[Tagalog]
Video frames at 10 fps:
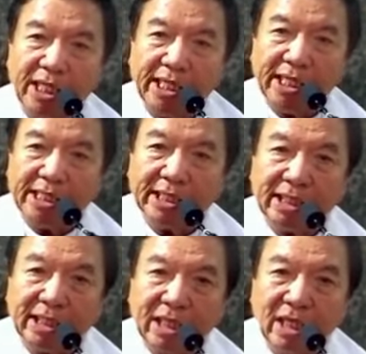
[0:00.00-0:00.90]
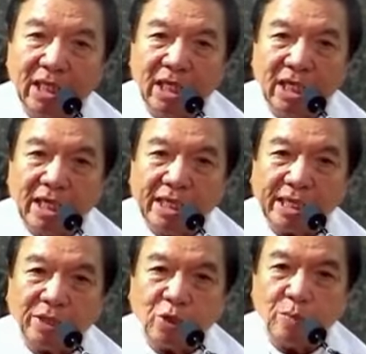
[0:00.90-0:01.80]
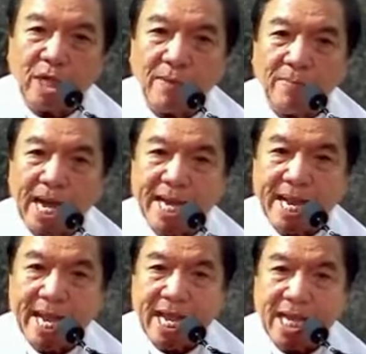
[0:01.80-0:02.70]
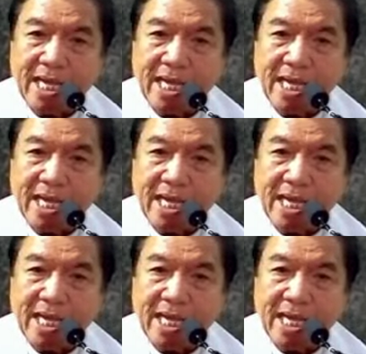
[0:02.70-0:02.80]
linya kadto mga bana